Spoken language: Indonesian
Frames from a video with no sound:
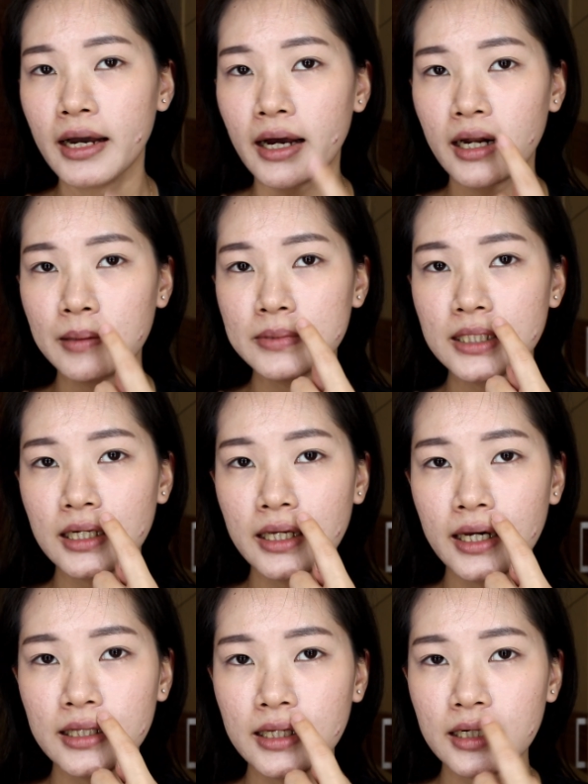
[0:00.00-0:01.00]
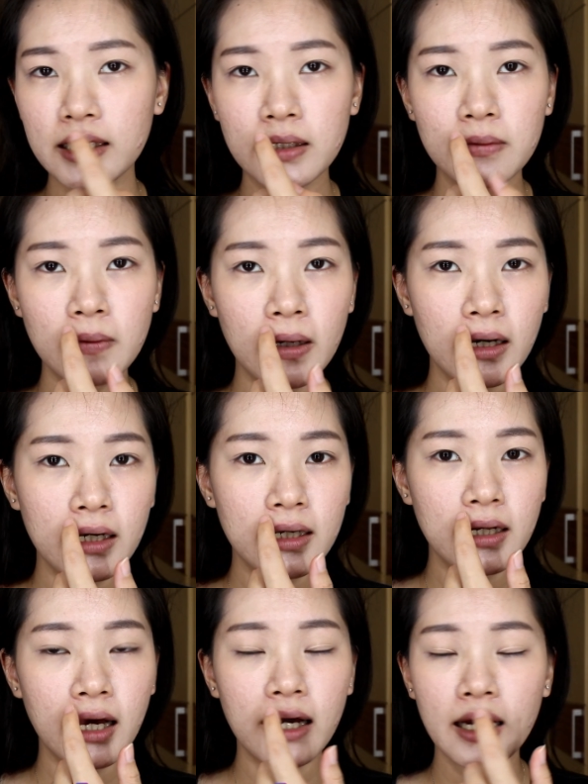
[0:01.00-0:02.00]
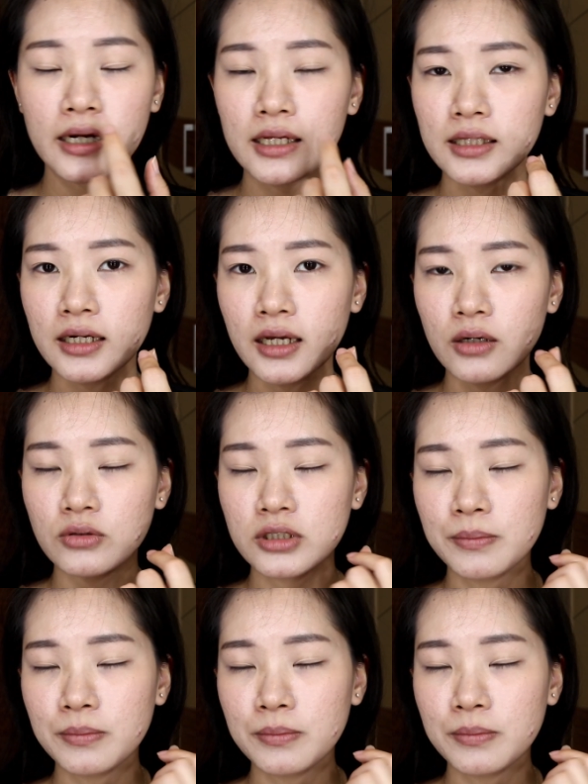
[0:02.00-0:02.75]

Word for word: kalian bisa lihat ini udah hilang karena tadi aku